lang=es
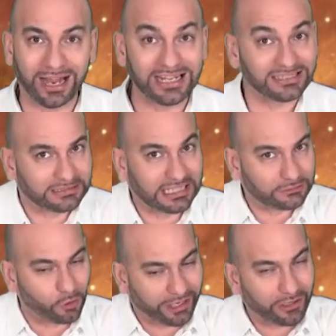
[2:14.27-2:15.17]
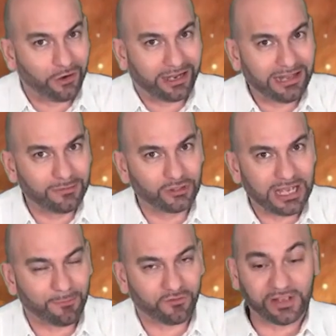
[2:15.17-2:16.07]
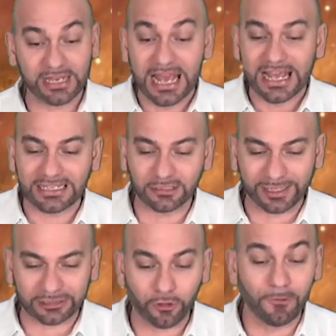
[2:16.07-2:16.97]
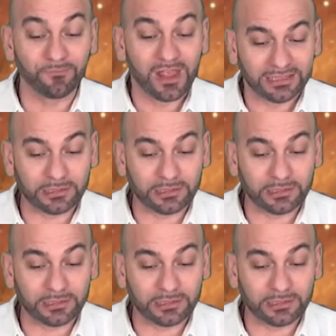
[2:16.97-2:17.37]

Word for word: Aries, ha escogido el ritmo ya por fin y sobre todo